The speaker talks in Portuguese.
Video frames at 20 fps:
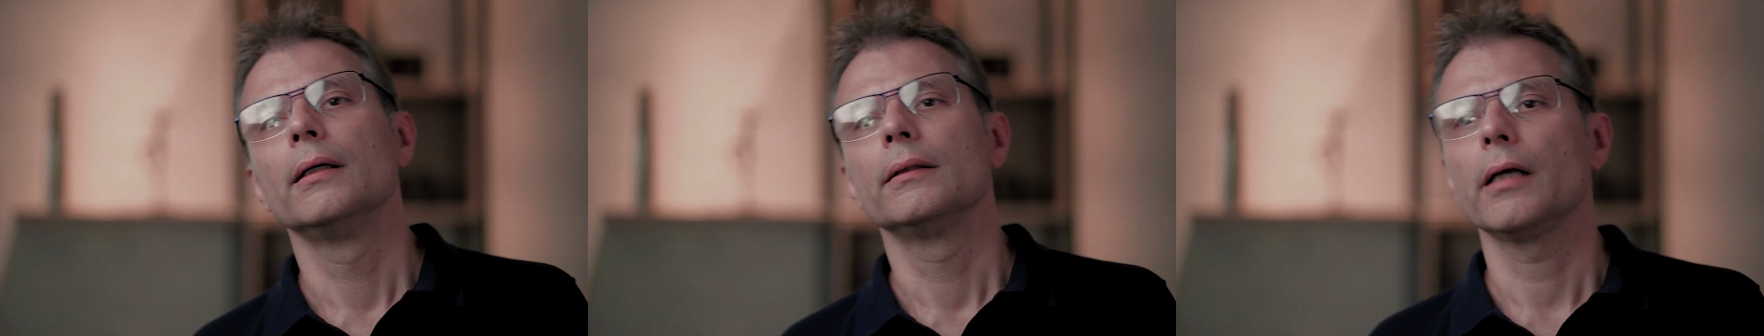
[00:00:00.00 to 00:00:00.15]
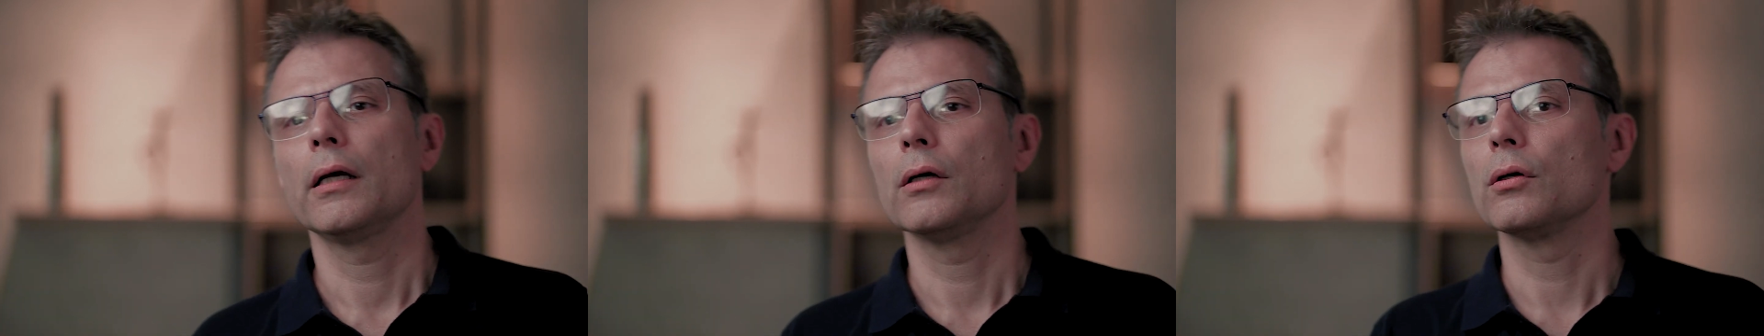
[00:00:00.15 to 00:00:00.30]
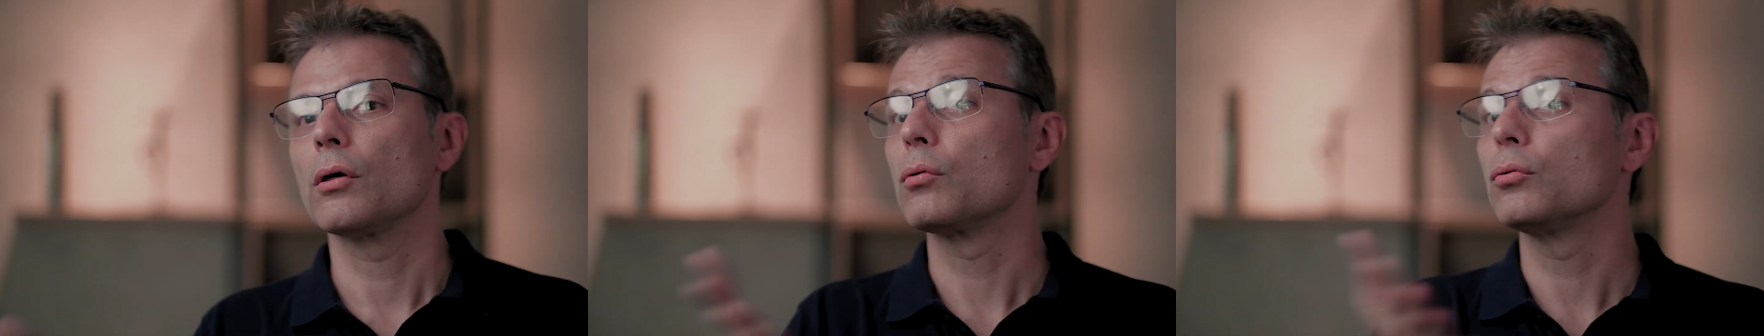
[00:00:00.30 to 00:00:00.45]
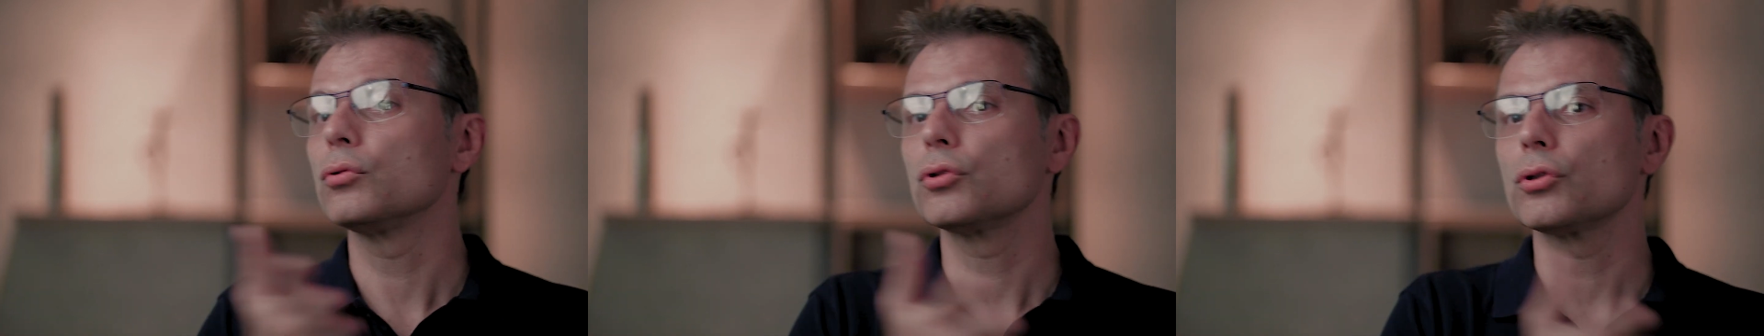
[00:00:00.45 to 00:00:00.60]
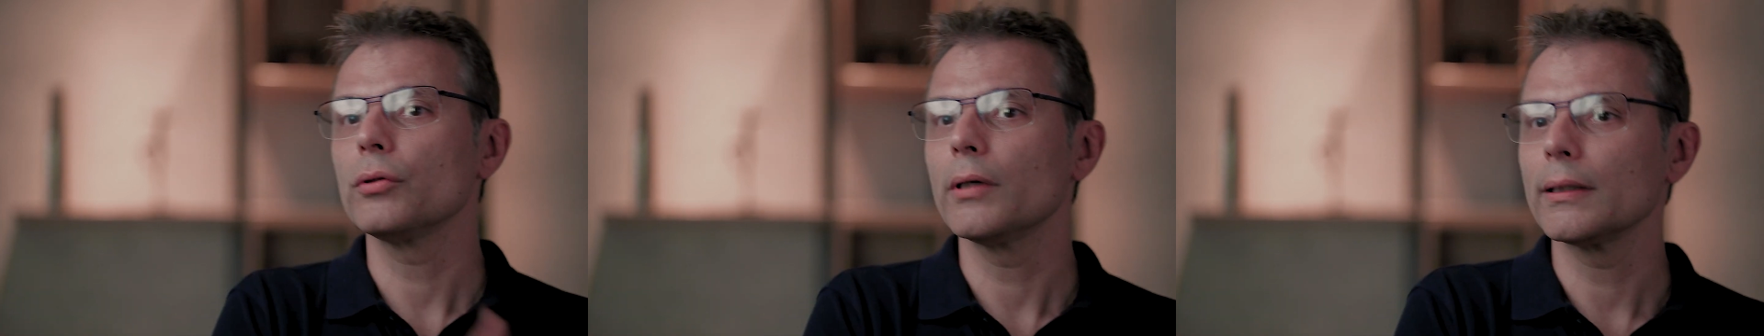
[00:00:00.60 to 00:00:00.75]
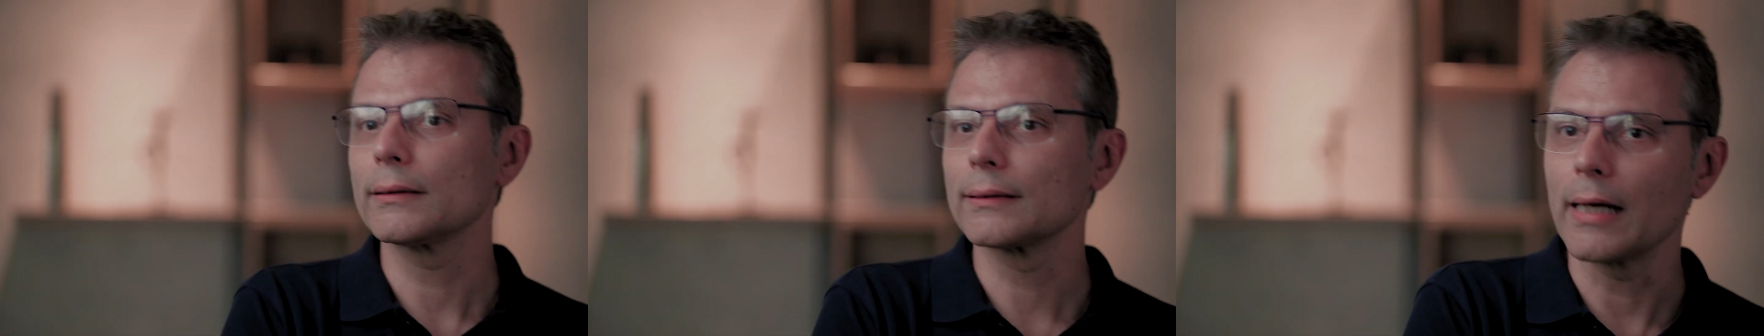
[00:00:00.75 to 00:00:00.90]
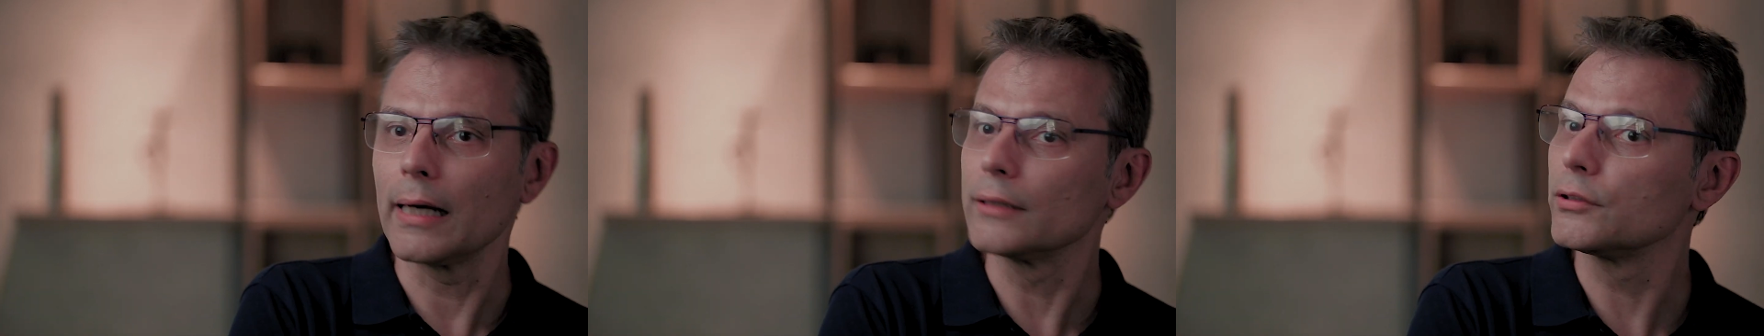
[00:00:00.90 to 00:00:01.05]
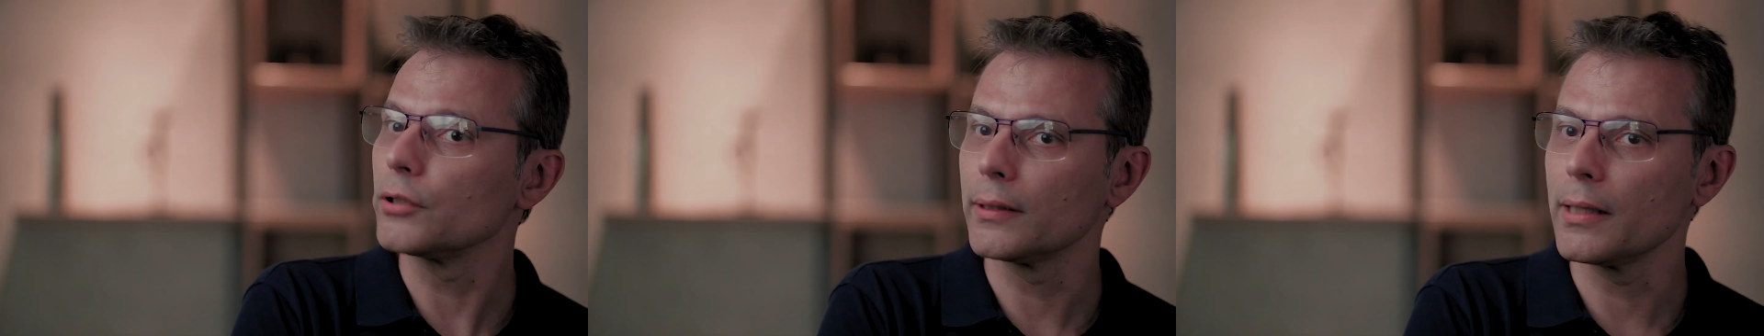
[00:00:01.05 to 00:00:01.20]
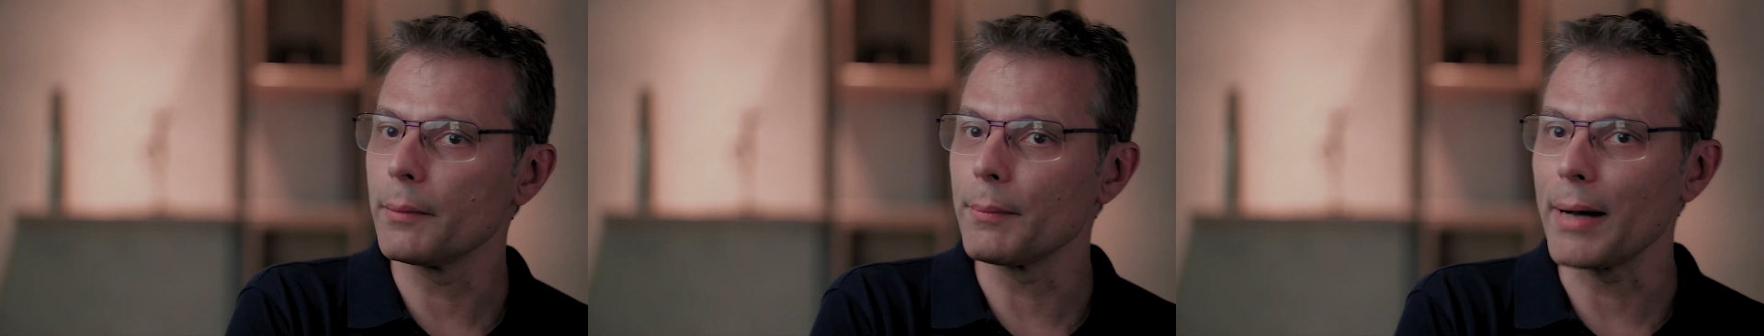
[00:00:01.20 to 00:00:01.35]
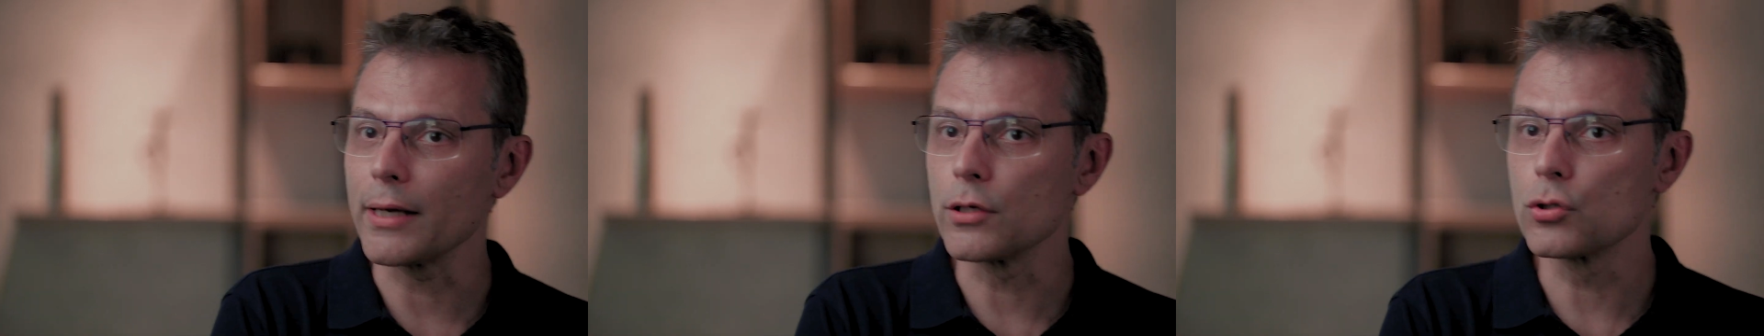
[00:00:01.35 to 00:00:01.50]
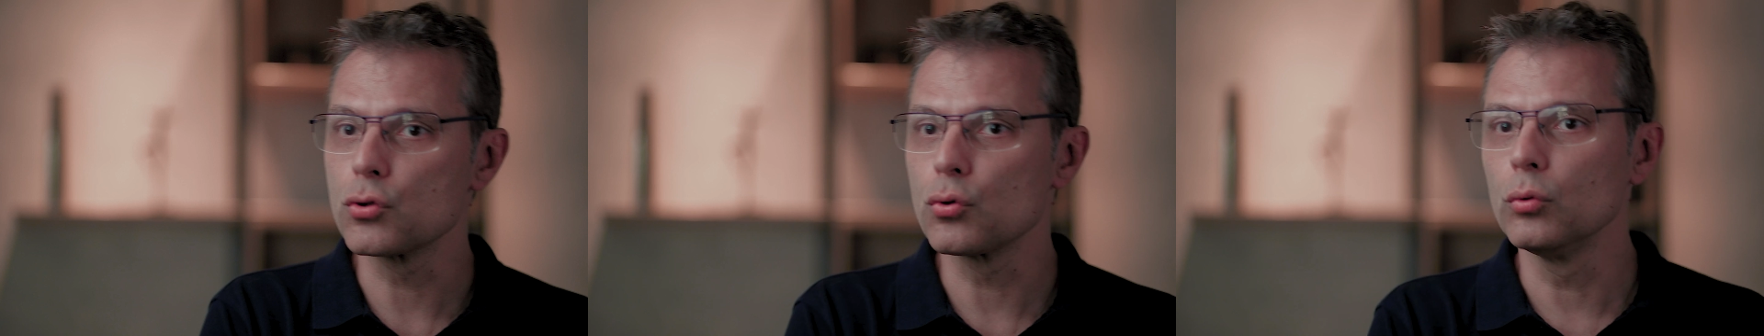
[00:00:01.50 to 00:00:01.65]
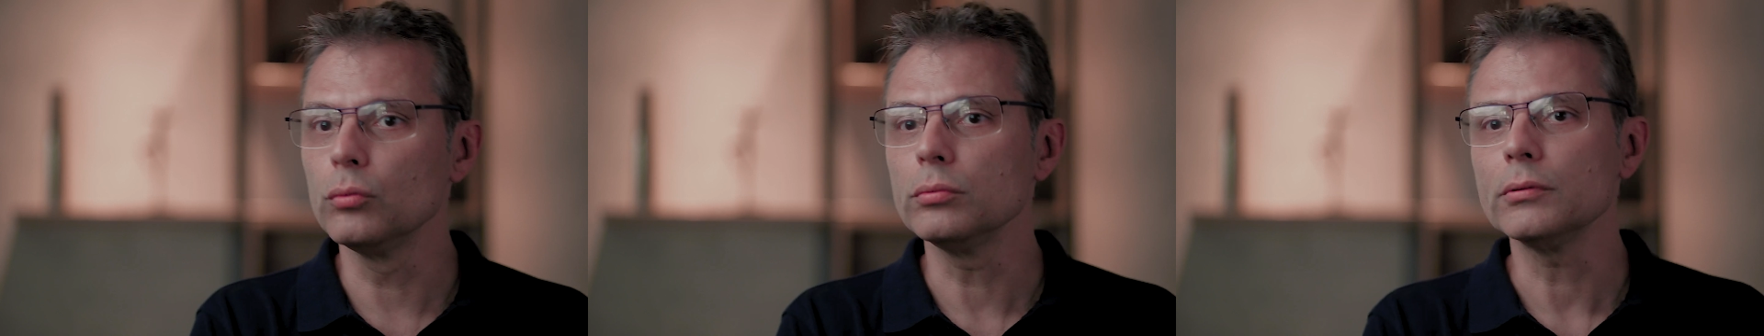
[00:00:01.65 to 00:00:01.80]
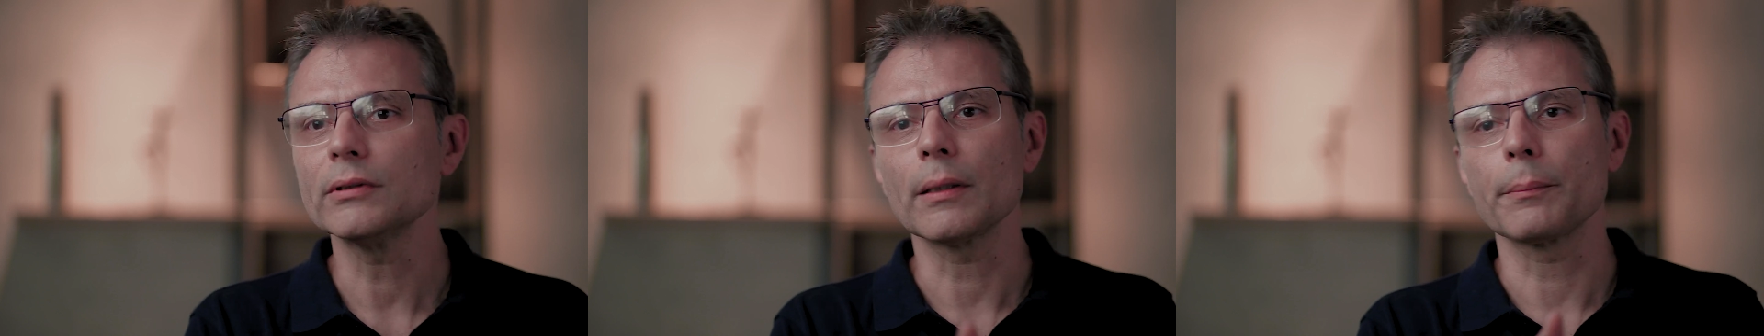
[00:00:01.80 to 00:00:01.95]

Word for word: tem alguns que o resgate é D mais um,